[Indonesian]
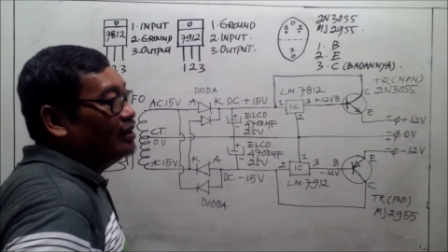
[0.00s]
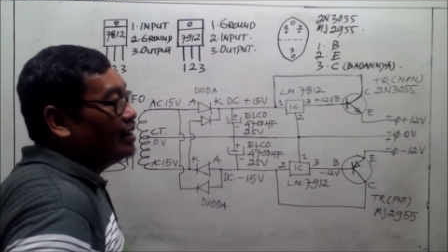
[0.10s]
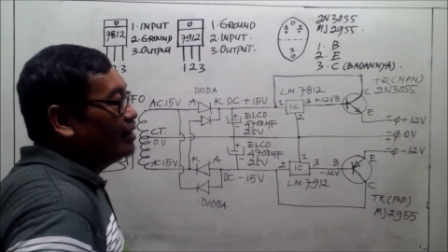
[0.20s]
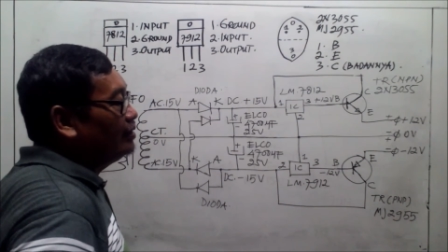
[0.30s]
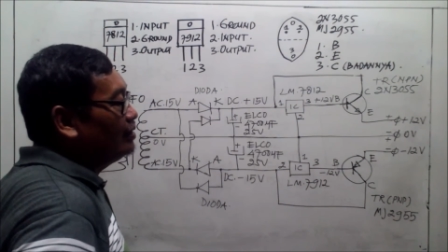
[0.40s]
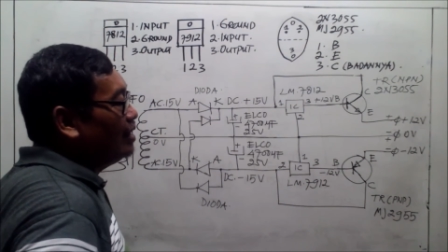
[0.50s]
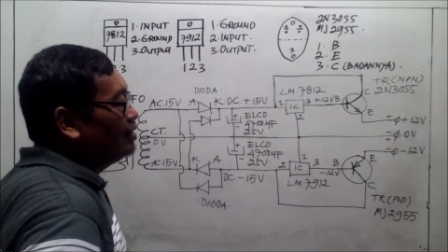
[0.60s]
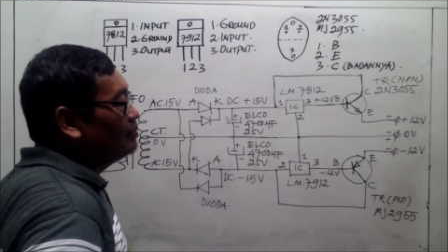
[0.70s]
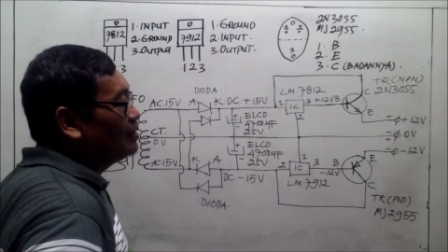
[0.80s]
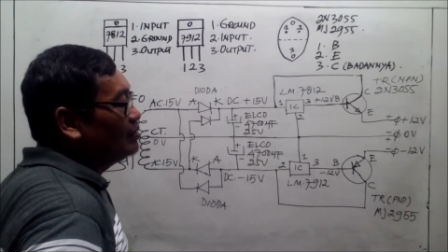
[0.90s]
ya kita
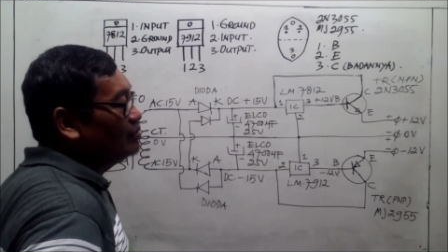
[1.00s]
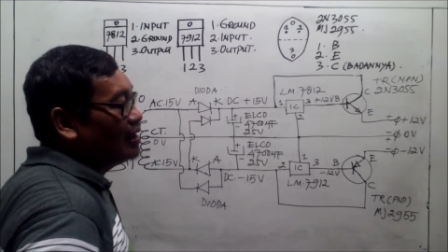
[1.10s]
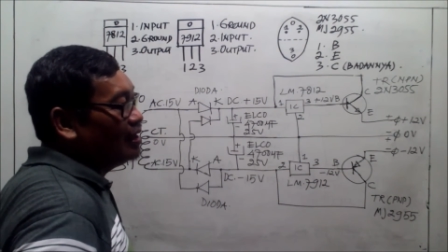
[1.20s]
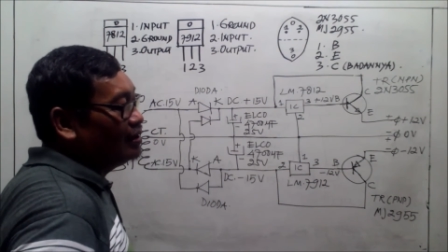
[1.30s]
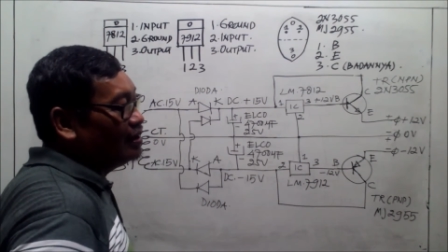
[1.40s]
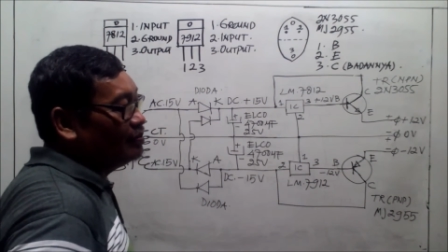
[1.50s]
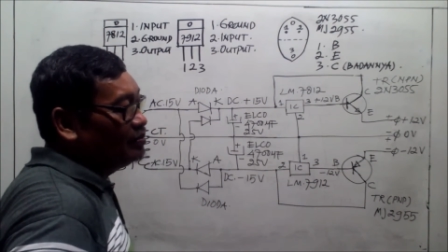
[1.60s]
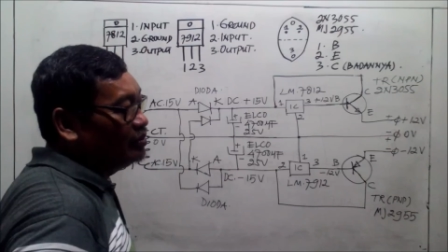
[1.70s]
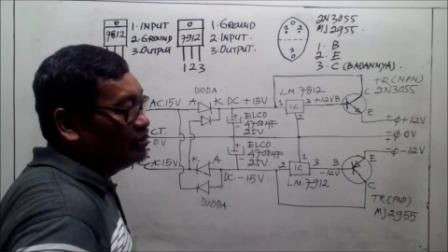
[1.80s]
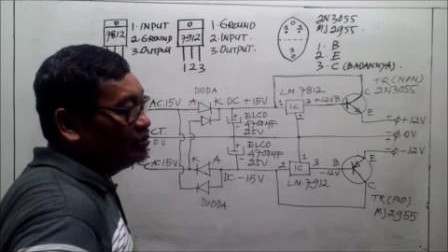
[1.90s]
hanya menggunakannya
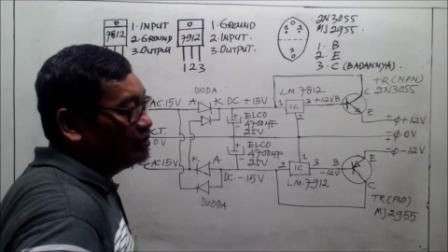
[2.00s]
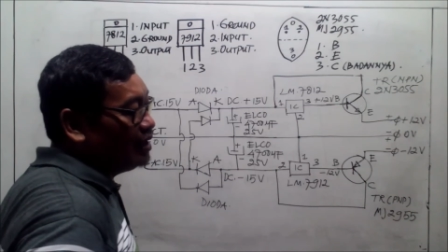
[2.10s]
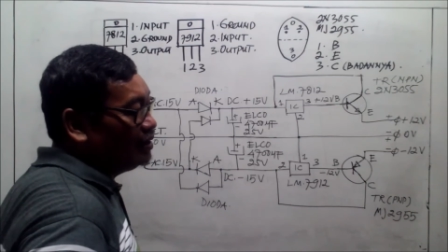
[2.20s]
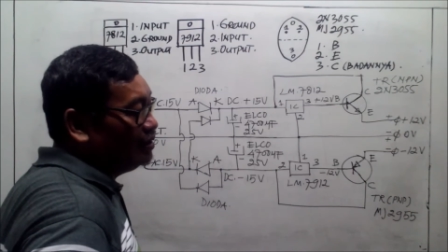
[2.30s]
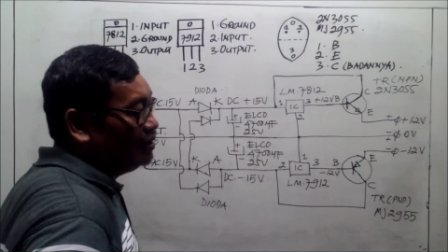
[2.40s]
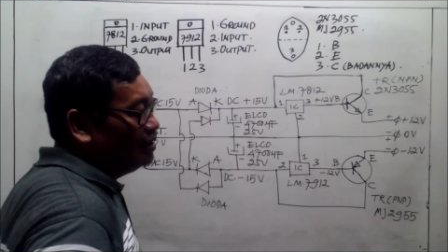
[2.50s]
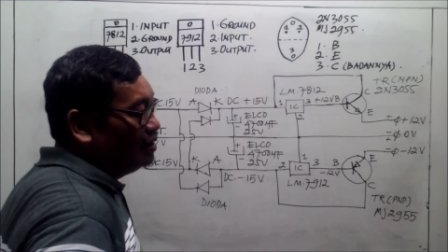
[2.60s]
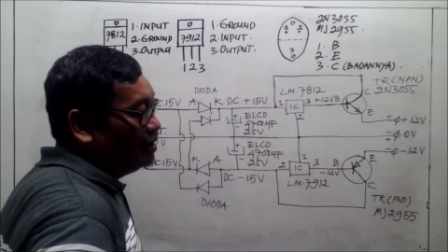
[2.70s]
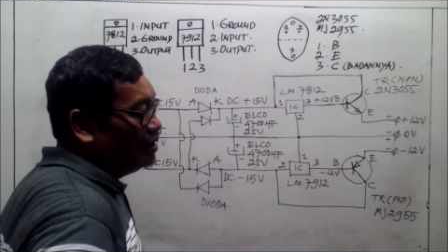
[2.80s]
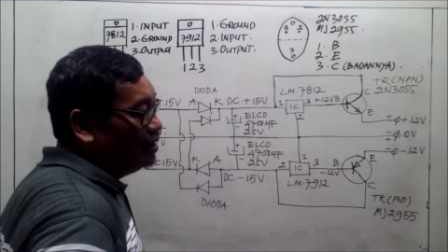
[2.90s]
membutuhkan
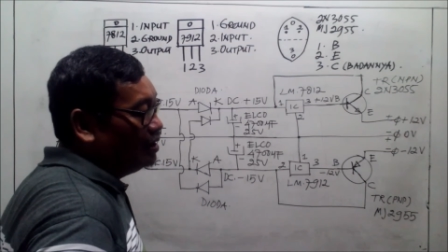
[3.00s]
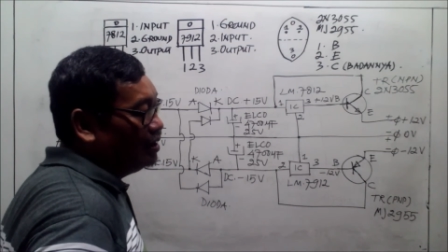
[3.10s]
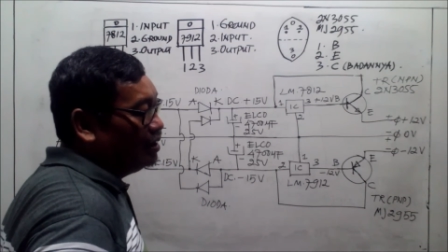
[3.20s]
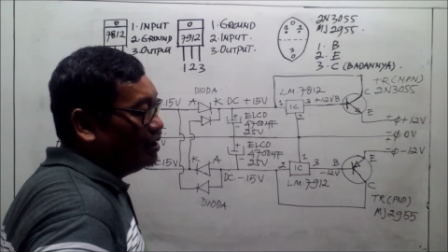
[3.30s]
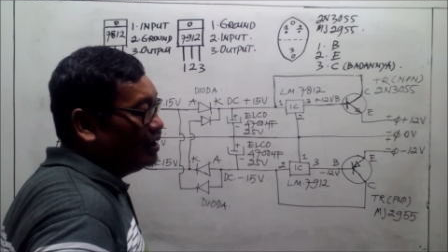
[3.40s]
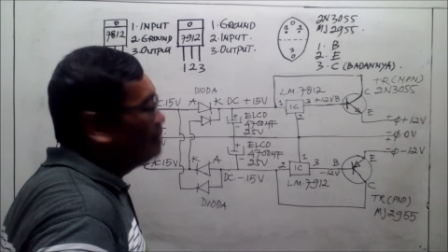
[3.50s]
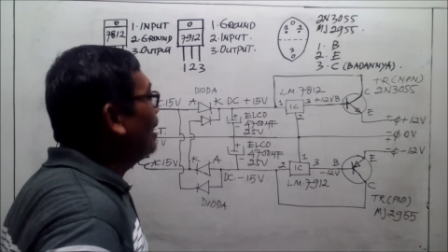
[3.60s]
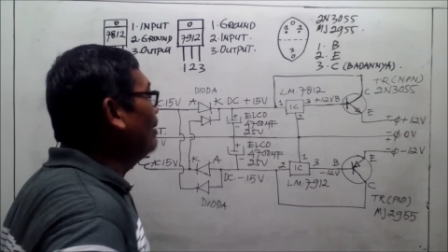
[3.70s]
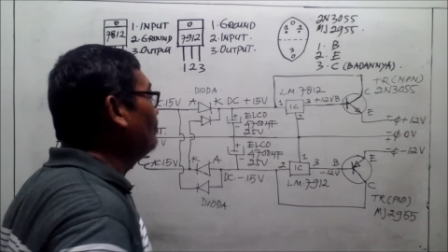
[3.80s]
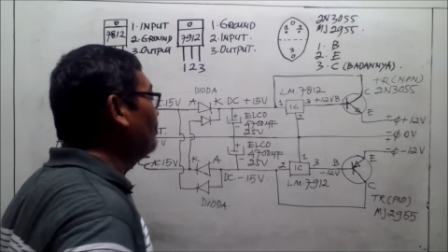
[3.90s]
uh, eh,
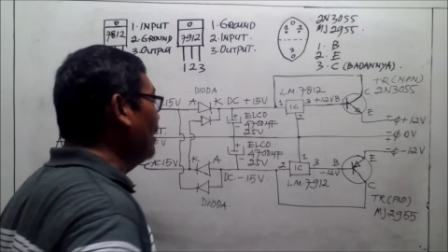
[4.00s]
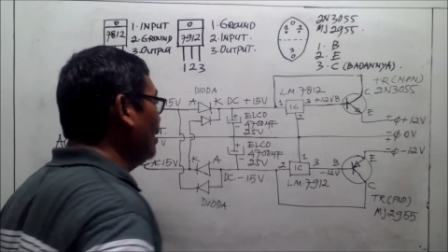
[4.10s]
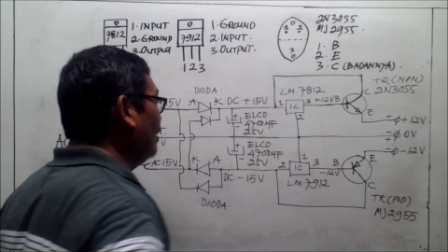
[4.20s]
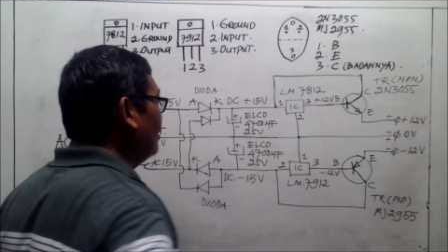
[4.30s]
5 ampere.